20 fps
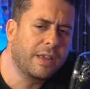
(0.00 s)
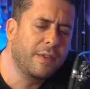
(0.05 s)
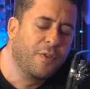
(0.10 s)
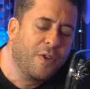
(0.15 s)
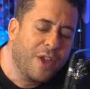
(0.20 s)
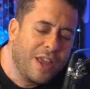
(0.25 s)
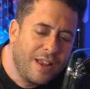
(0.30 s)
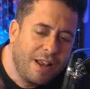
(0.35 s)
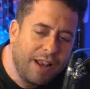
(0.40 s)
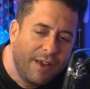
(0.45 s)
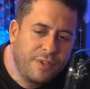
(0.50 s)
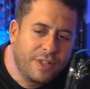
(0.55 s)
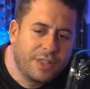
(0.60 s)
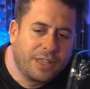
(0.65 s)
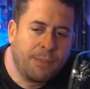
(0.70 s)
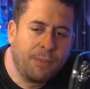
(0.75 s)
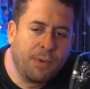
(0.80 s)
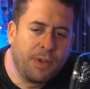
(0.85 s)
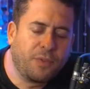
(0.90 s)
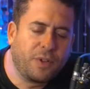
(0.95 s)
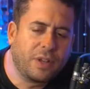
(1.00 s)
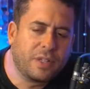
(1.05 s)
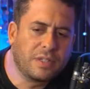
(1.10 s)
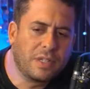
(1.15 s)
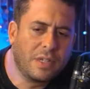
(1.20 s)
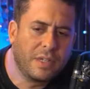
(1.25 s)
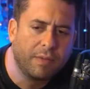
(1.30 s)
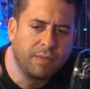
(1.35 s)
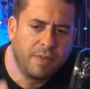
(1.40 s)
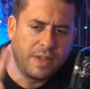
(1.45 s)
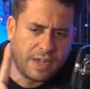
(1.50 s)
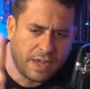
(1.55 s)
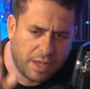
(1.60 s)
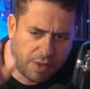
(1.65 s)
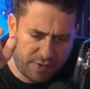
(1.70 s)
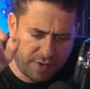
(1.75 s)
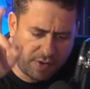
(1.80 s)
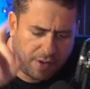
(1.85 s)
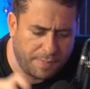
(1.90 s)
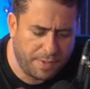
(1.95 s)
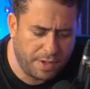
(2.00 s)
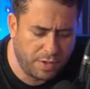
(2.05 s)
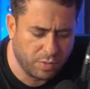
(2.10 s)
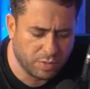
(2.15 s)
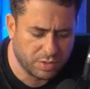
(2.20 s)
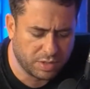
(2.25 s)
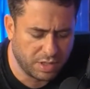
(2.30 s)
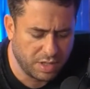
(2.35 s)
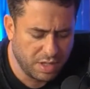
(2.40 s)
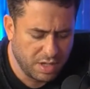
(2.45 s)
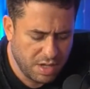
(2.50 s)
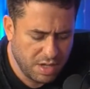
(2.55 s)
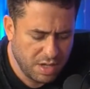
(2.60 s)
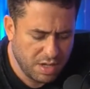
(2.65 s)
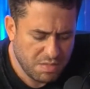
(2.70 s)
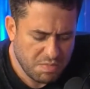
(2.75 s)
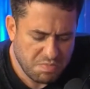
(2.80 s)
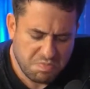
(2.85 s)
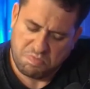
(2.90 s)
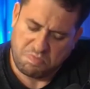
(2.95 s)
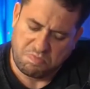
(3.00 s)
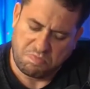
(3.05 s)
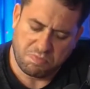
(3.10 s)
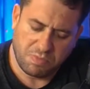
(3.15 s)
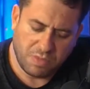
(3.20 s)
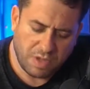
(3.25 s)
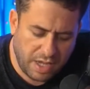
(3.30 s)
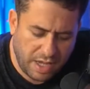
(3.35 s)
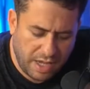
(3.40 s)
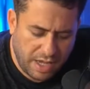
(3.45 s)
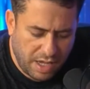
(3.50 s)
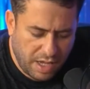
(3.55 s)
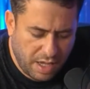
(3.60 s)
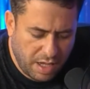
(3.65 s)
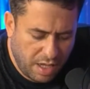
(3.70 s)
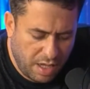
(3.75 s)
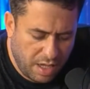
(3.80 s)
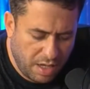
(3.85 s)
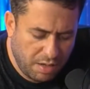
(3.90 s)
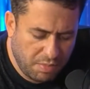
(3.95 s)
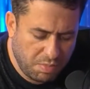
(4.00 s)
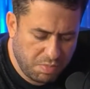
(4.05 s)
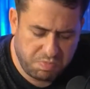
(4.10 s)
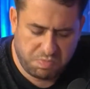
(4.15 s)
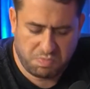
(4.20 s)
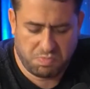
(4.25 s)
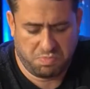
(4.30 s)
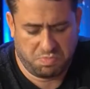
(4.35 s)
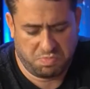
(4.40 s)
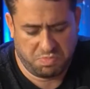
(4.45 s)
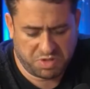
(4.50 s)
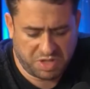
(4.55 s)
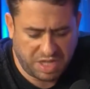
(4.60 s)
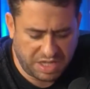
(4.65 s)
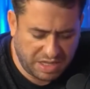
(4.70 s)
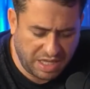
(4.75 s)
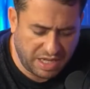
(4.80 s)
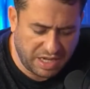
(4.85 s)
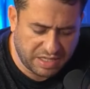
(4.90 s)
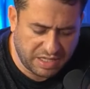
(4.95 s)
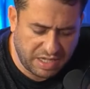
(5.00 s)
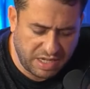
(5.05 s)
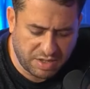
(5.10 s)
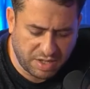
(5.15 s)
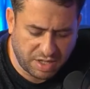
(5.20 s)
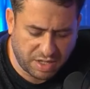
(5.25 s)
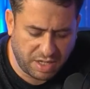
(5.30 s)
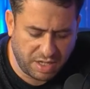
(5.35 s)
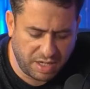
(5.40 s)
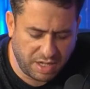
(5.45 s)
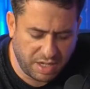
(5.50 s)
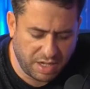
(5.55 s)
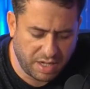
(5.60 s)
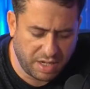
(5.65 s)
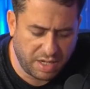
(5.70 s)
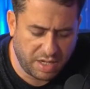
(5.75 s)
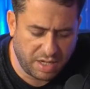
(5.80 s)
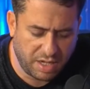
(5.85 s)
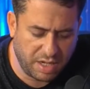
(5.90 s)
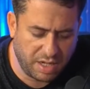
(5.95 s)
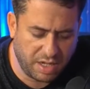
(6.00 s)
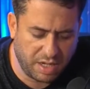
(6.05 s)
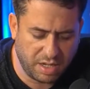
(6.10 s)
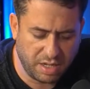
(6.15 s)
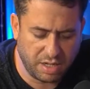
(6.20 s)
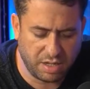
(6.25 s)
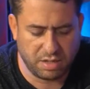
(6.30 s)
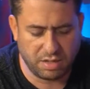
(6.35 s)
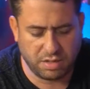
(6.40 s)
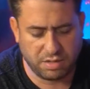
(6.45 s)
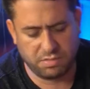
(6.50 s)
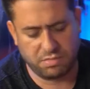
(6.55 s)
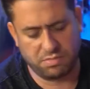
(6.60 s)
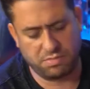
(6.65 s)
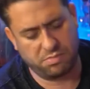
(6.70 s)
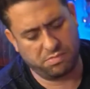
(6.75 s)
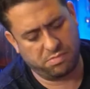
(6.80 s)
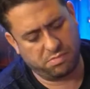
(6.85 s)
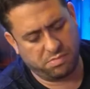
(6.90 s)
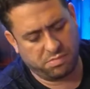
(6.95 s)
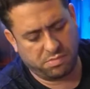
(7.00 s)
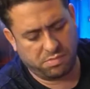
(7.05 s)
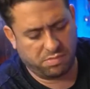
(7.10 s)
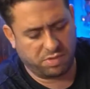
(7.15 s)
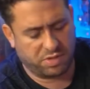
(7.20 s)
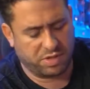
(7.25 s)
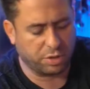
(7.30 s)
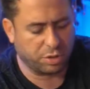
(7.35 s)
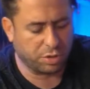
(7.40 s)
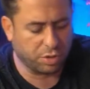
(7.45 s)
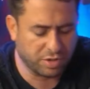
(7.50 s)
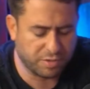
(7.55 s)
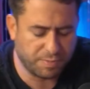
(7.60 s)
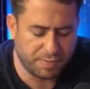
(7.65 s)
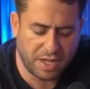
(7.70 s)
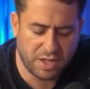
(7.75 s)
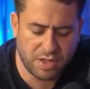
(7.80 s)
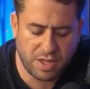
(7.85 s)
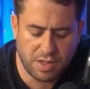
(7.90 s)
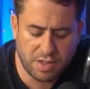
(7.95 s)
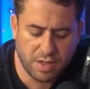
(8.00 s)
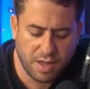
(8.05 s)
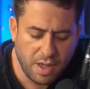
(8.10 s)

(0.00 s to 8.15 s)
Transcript: vem levantar a mão e fala assim: vem cá, te fazer uma pergunta. É... Achei interessante aqui a, a. que você trouxe pra gente.